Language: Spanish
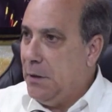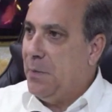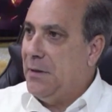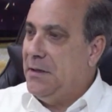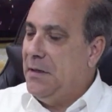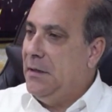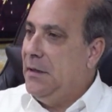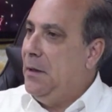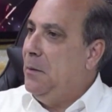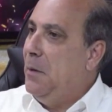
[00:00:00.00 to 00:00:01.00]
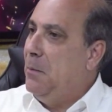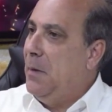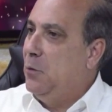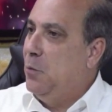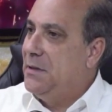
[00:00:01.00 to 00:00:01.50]
presidente me
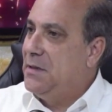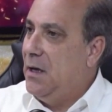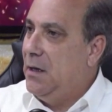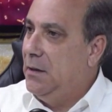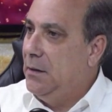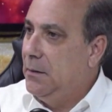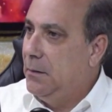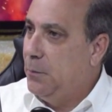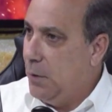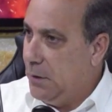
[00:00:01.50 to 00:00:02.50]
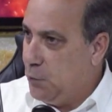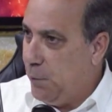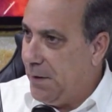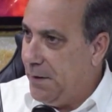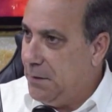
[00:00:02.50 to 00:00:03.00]
manda un mensaje porque él
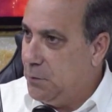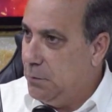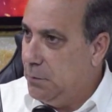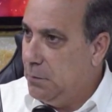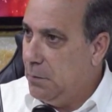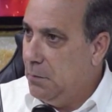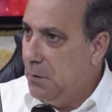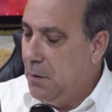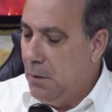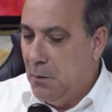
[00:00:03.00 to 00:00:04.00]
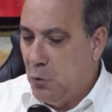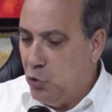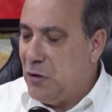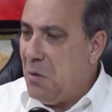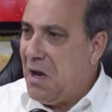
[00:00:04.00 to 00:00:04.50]
sufre de eso. Ah, pues
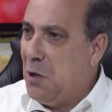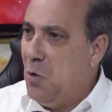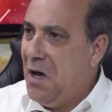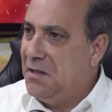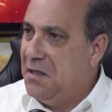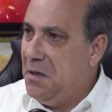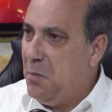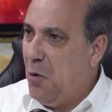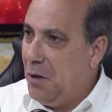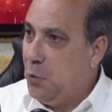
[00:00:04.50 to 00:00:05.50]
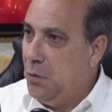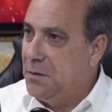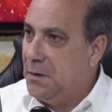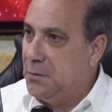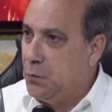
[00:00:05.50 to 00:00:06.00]
Tú sabes que no es así, ¿por qué tú
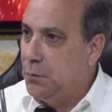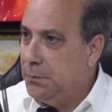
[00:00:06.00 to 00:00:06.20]
dices eso?